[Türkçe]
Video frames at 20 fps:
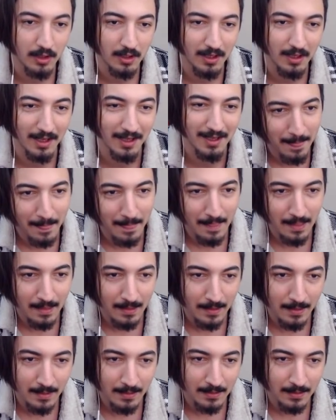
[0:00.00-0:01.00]
Ha.
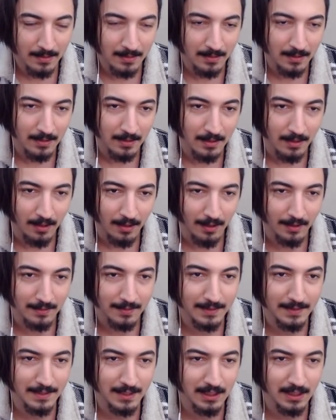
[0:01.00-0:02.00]
Custom aksesuar. Hadi değil.
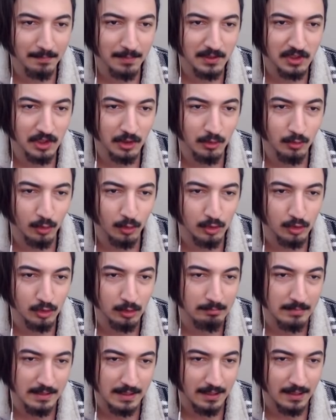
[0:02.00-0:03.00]
yılbaşı
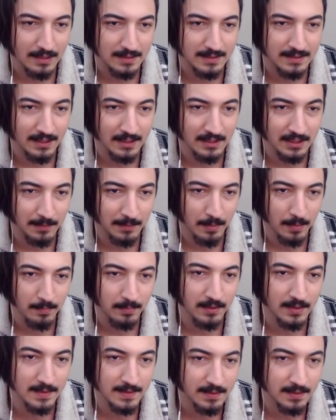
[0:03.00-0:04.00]
kostümleri Hasan
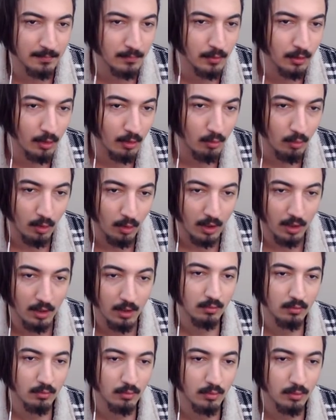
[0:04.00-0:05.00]
yapabilirsin bunu. Oha
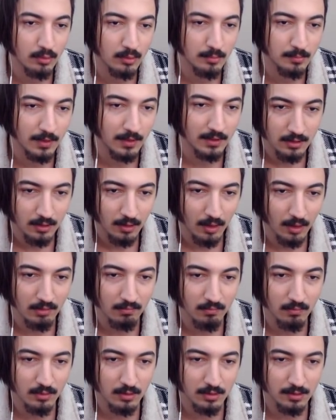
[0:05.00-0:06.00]
vuruldum lan. Oğlum
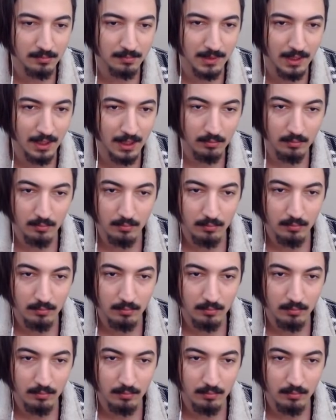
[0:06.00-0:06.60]
vuruldum lan.